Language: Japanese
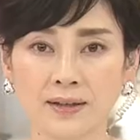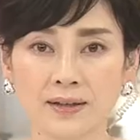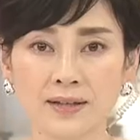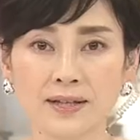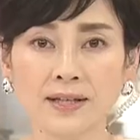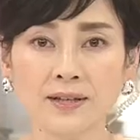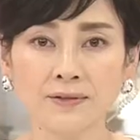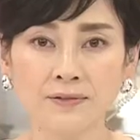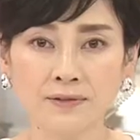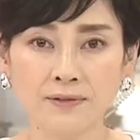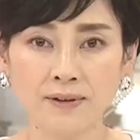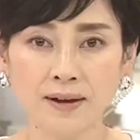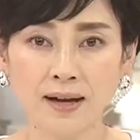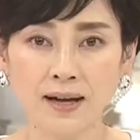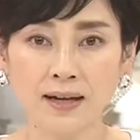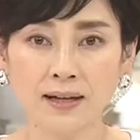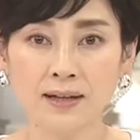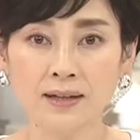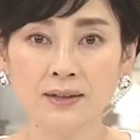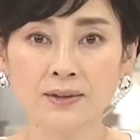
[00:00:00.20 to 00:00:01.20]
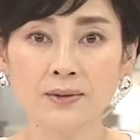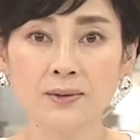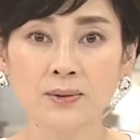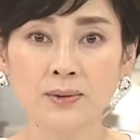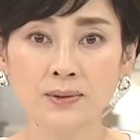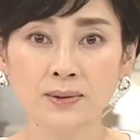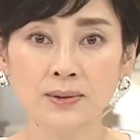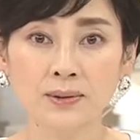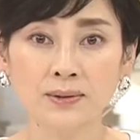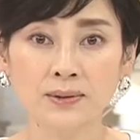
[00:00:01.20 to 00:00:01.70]
政府は
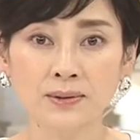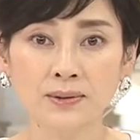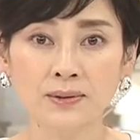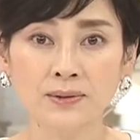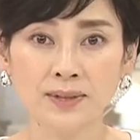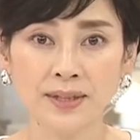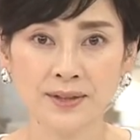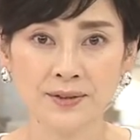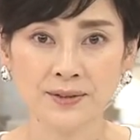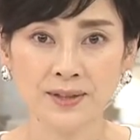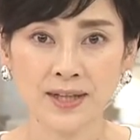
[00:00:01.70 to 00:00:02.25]
東京都な